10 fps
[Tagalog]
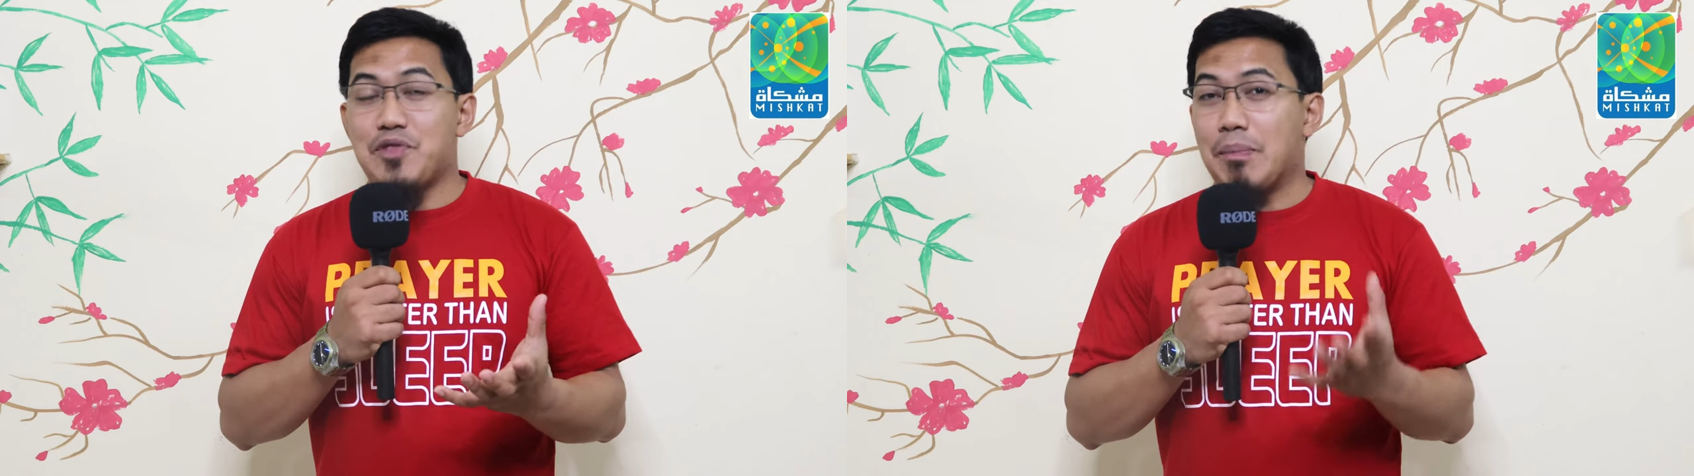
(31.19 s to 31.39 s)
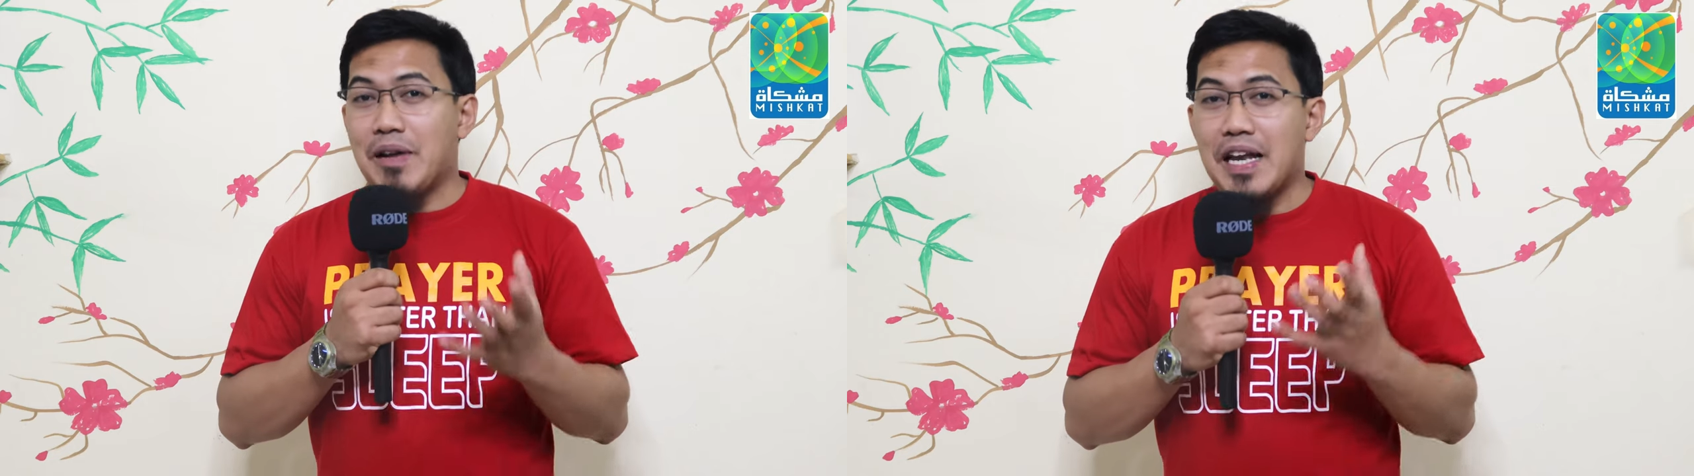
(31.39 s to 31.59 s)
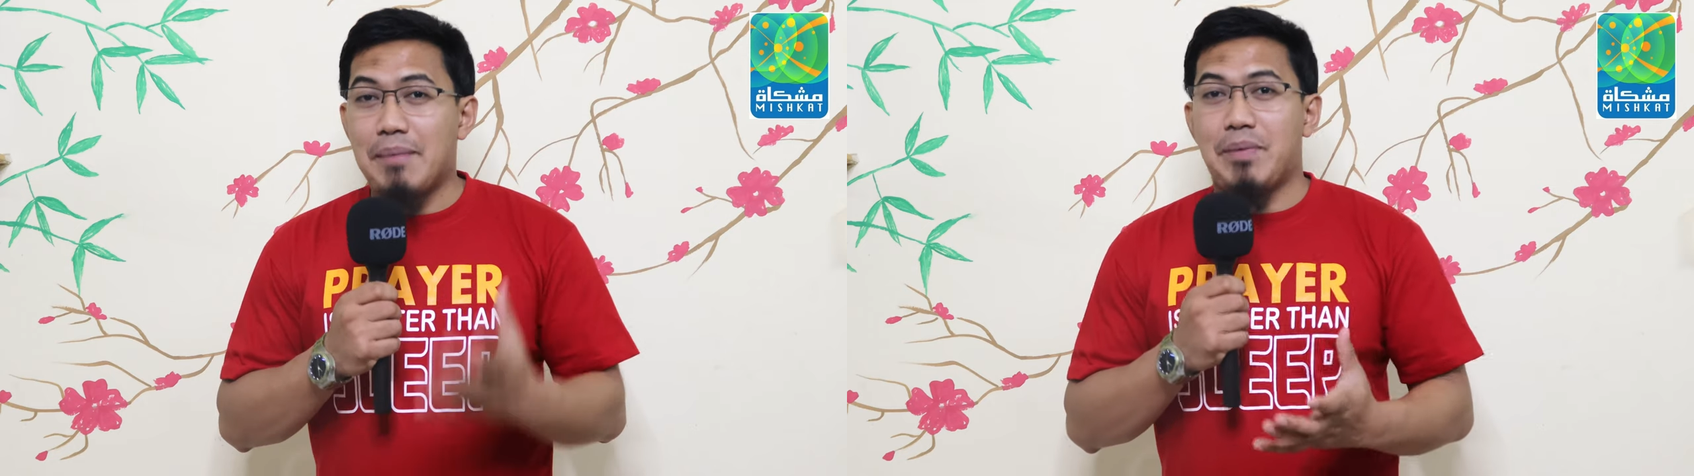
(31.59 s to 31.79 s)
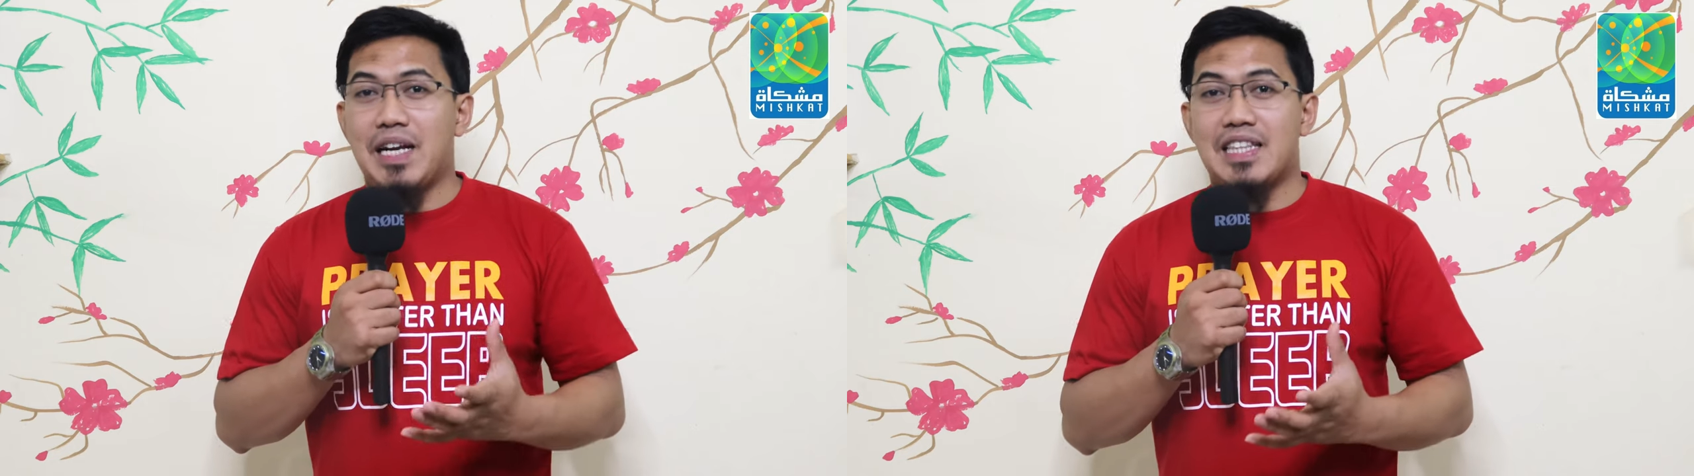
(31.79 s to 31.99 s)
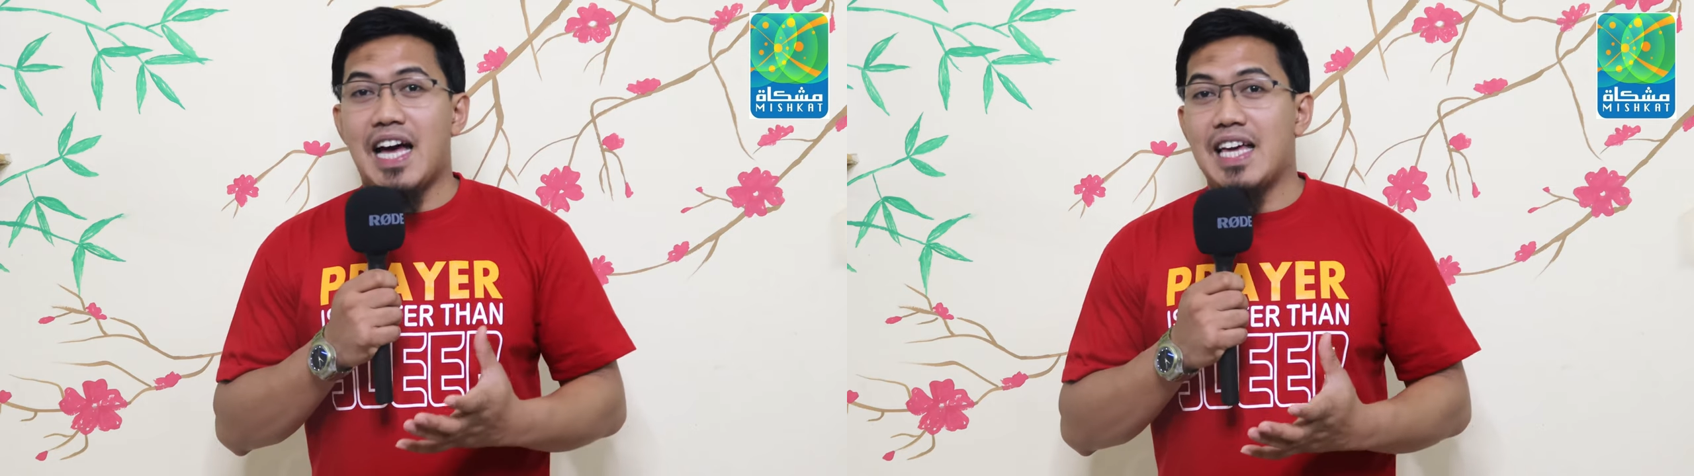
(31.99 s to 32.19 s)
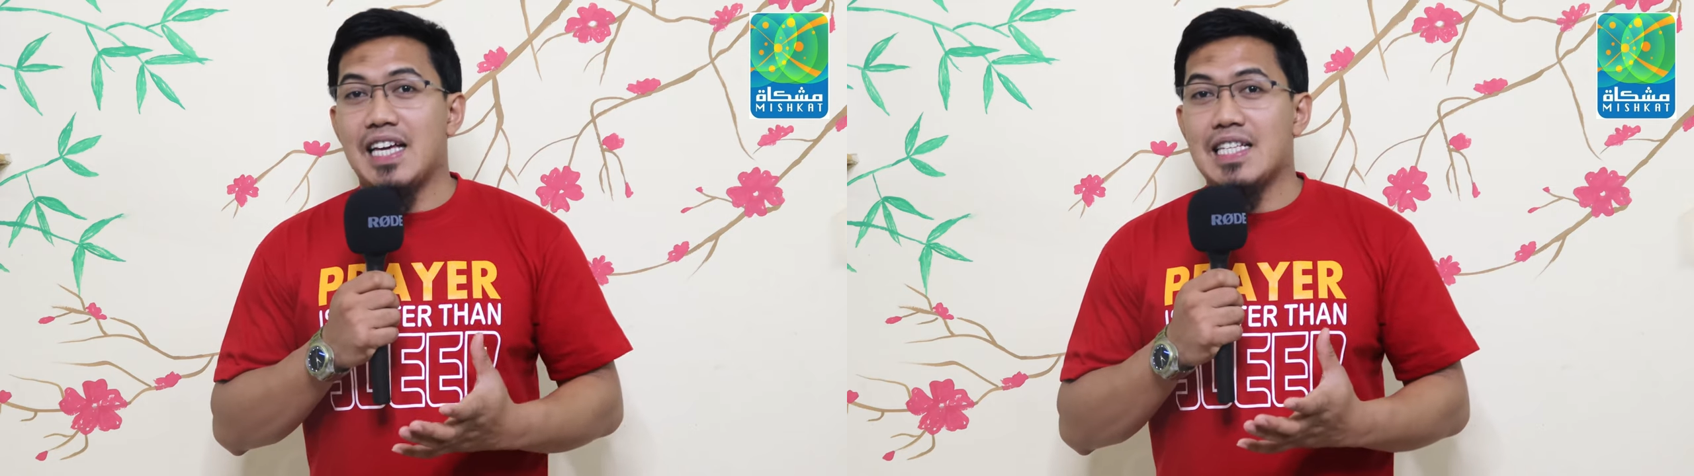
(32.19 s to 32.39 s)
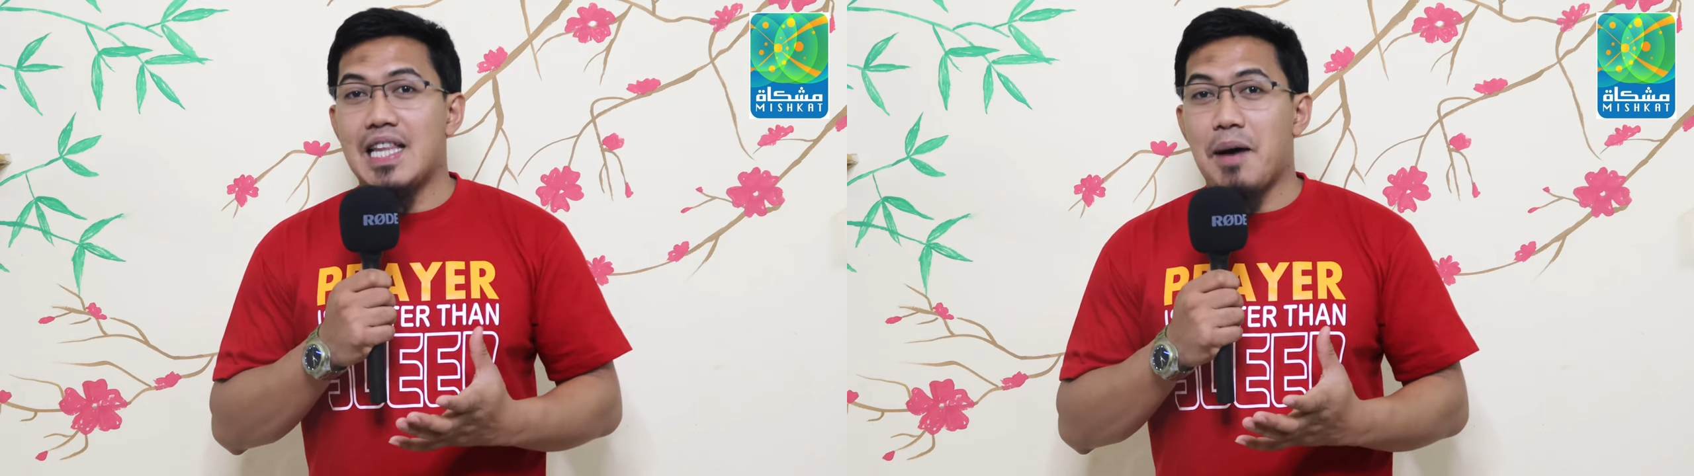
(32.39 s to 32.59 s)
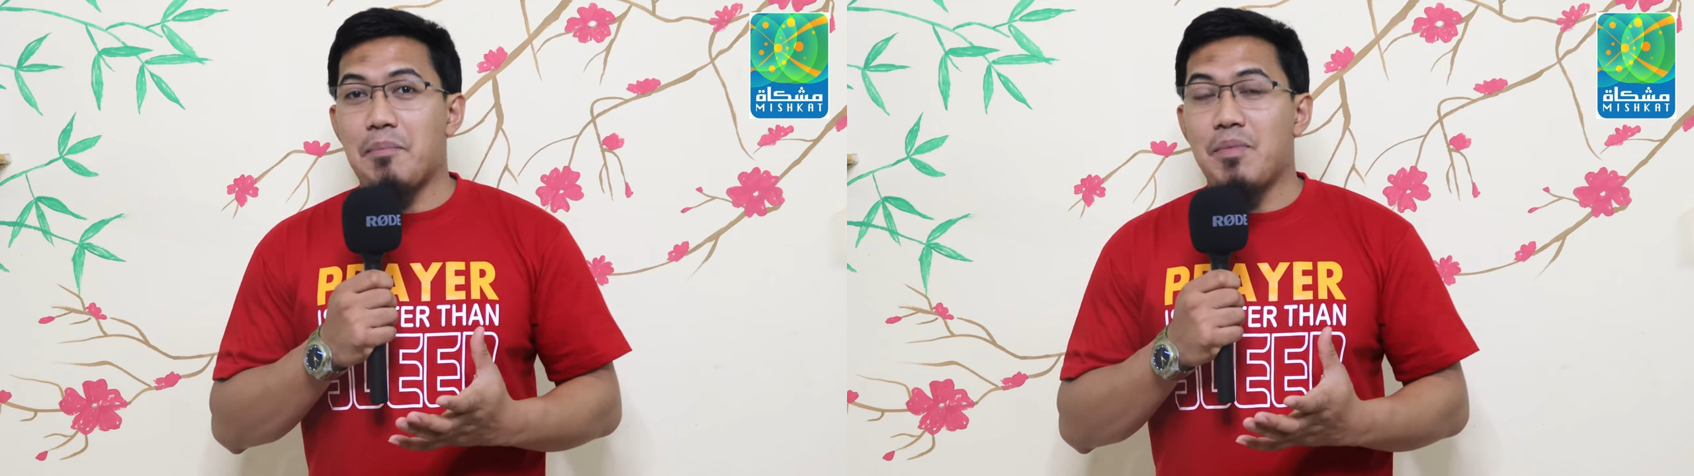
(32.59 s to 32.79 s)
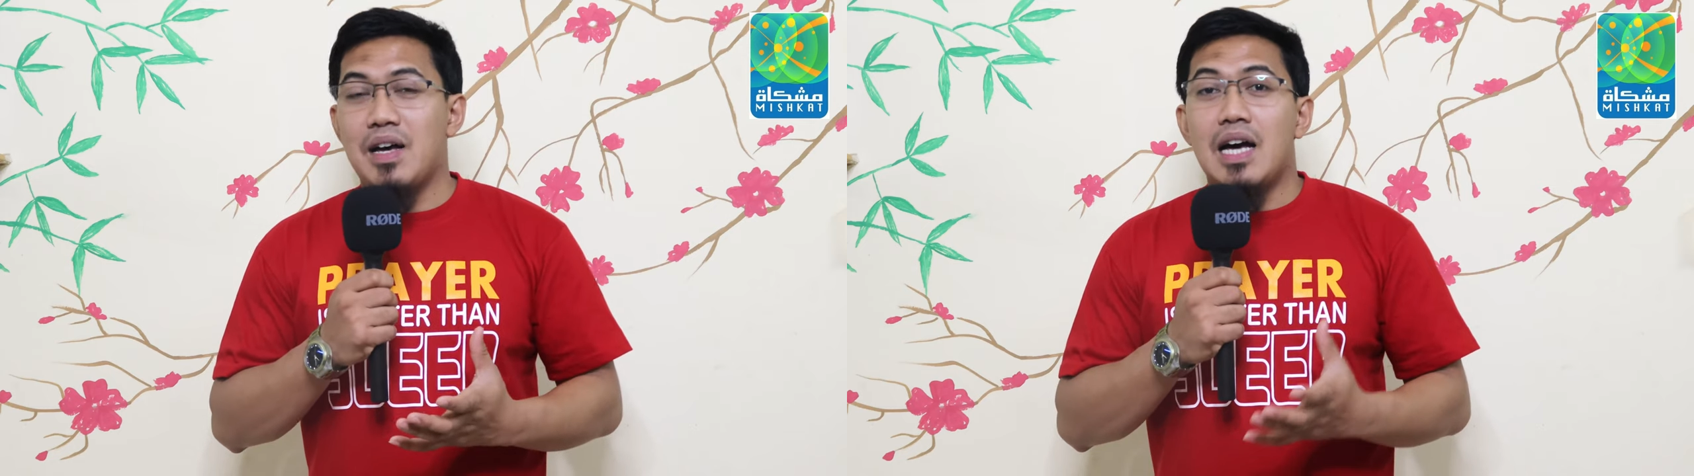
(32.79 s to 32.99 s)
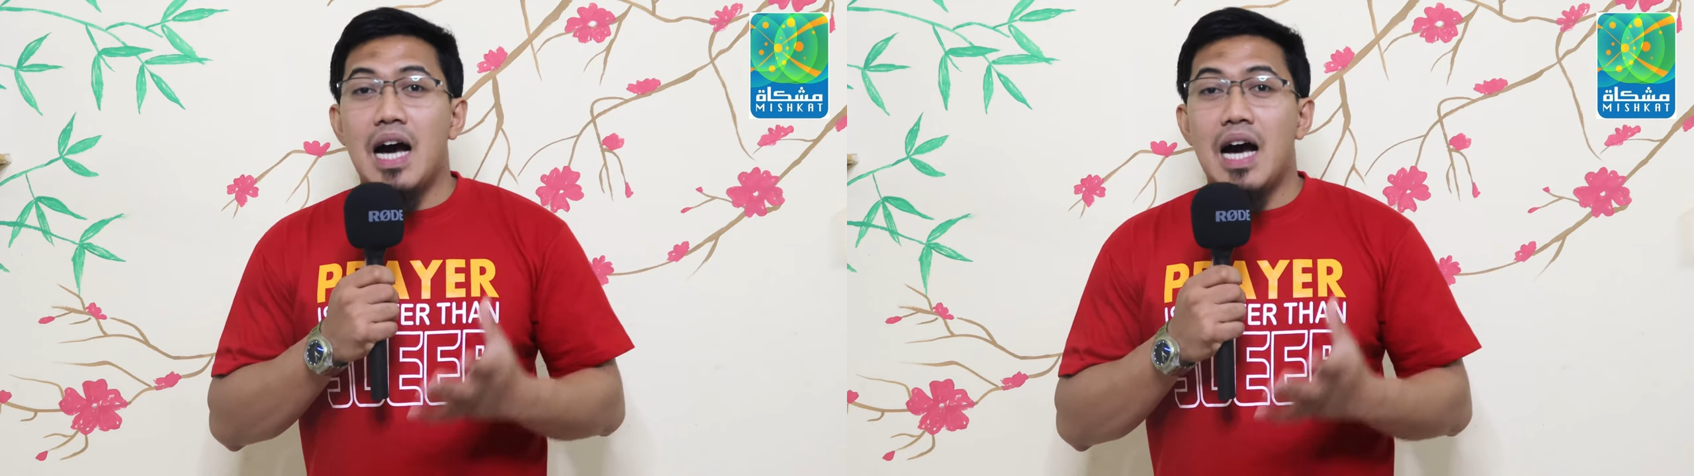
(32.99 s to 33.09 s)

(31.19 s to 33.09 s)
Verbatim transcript: sa pananampalatayang Islam,